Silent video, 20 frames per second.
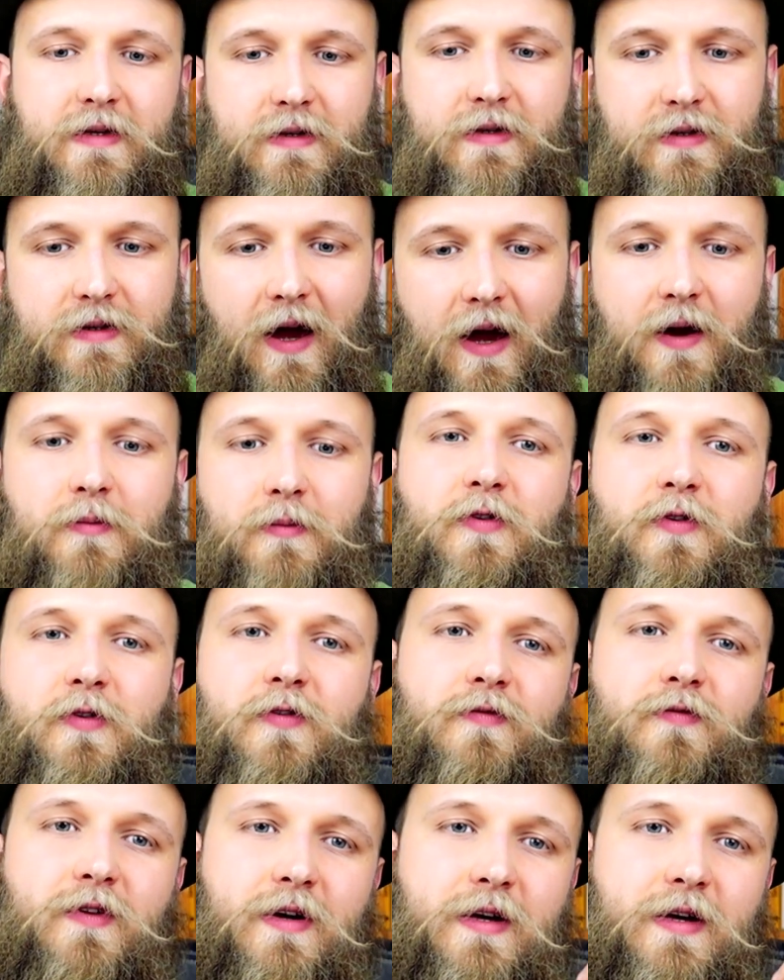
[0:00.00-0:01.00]
Da
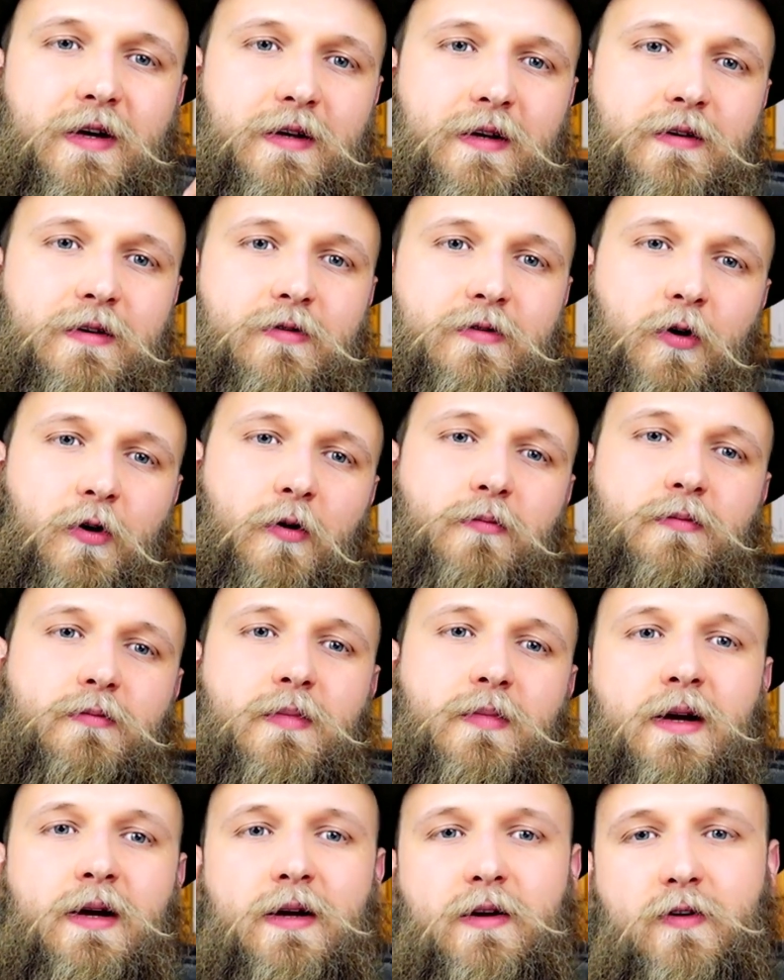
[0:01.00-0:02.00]
müssen wir hinkommen
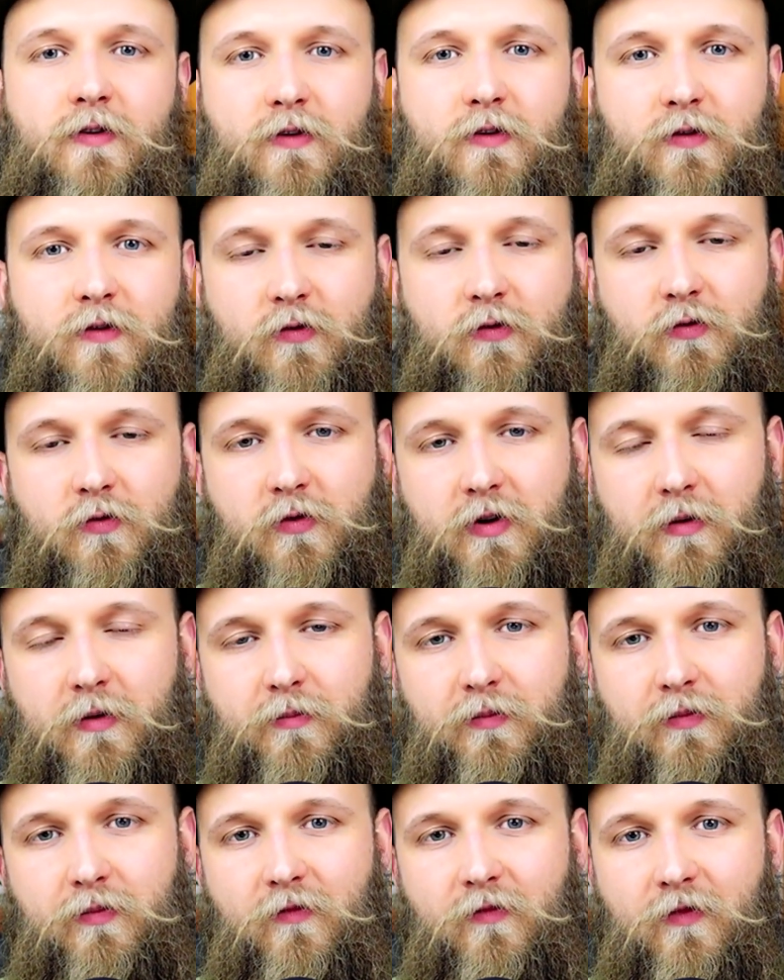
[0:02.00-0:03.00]
zu Gebieten
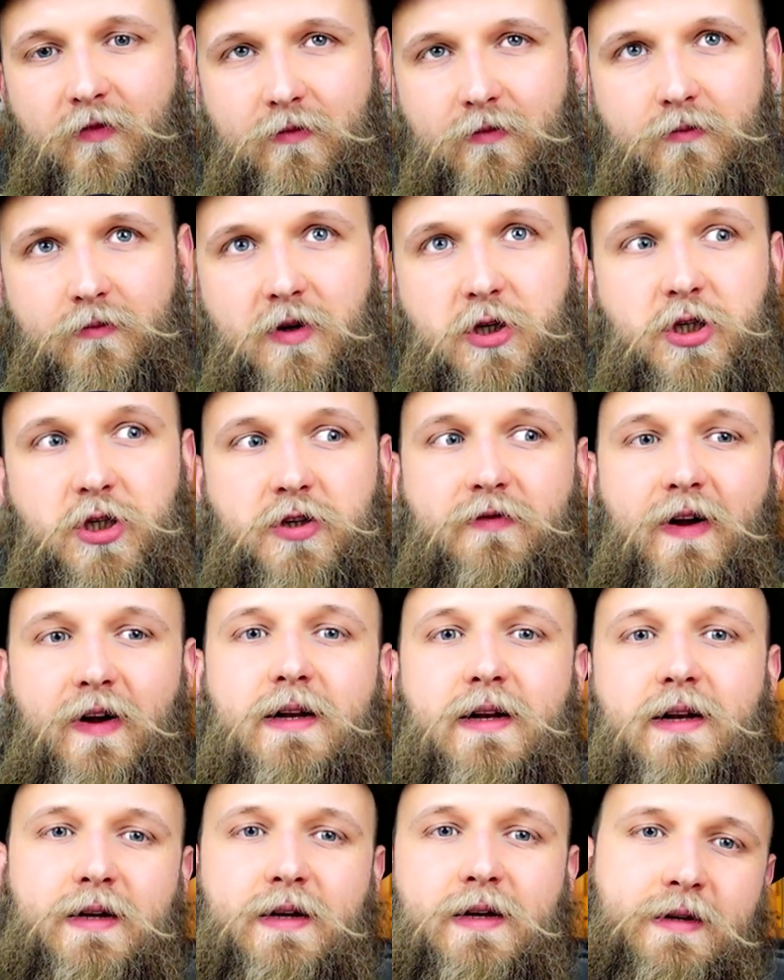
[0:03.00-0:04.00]

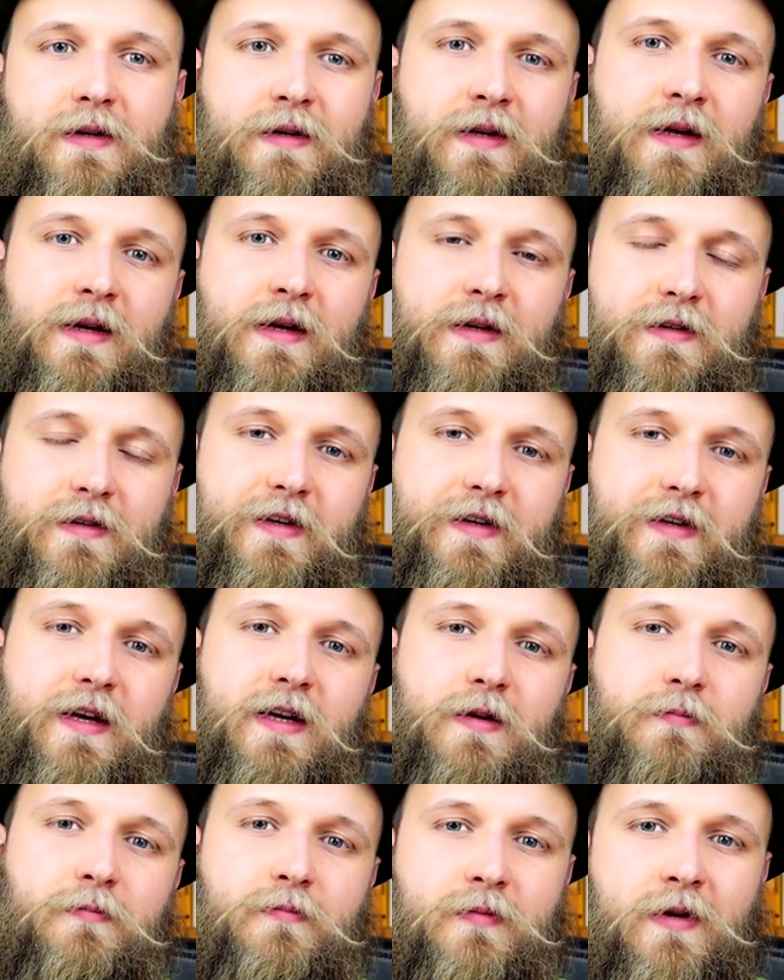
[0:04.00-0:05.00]
Mischwäldern, die
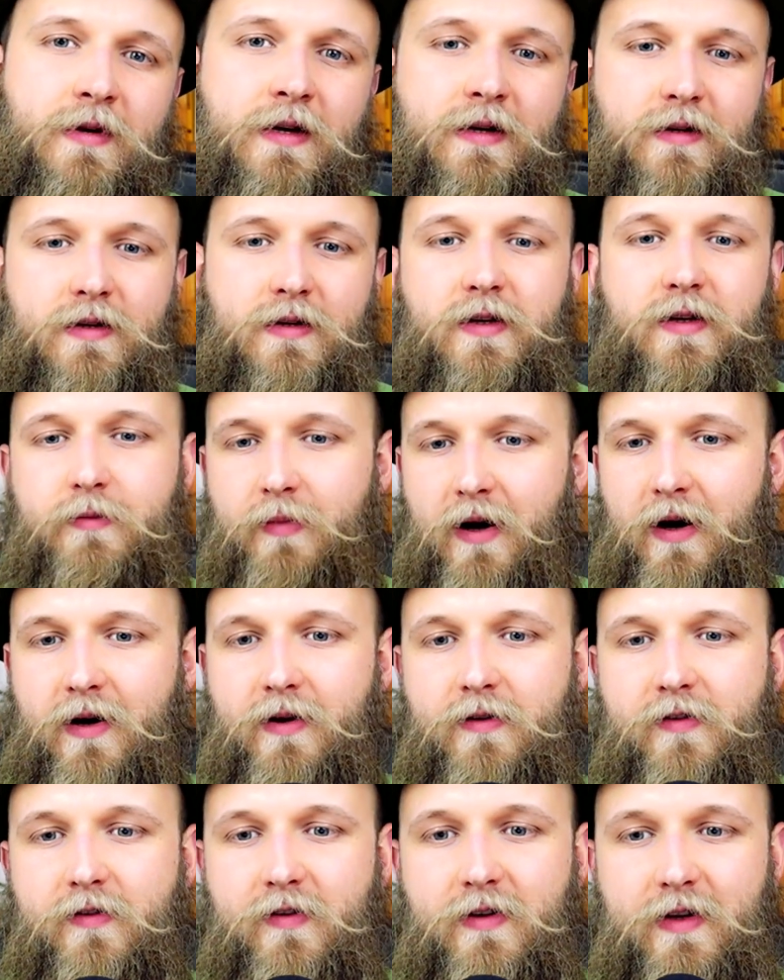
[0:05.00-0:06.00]
eben
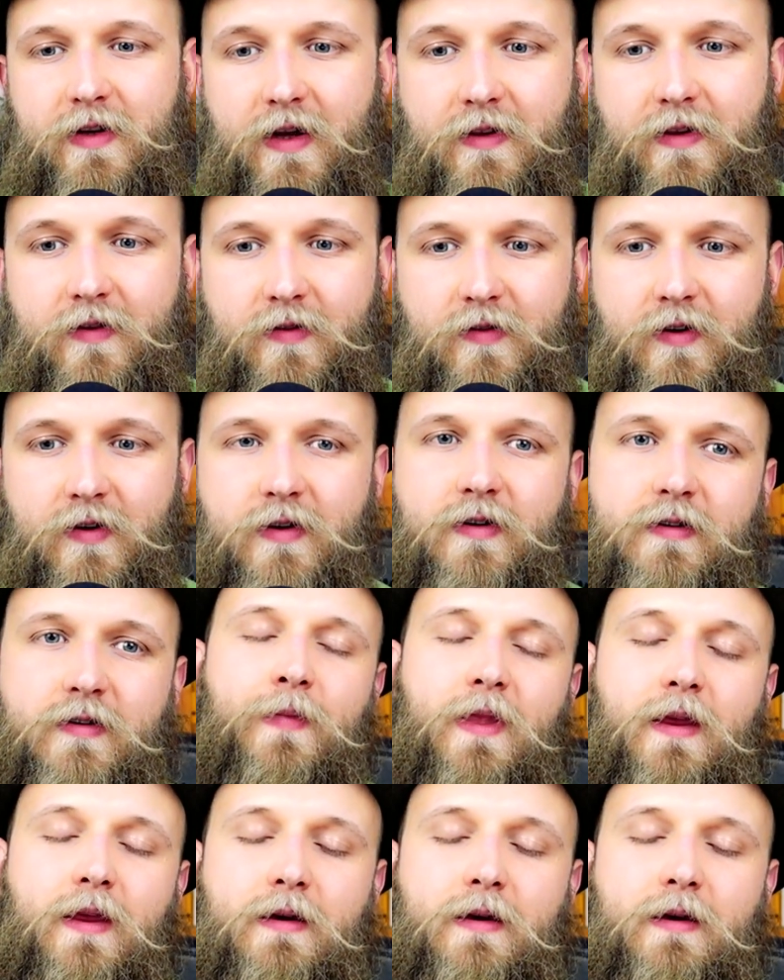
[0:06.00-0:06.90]
klimaresilient sind.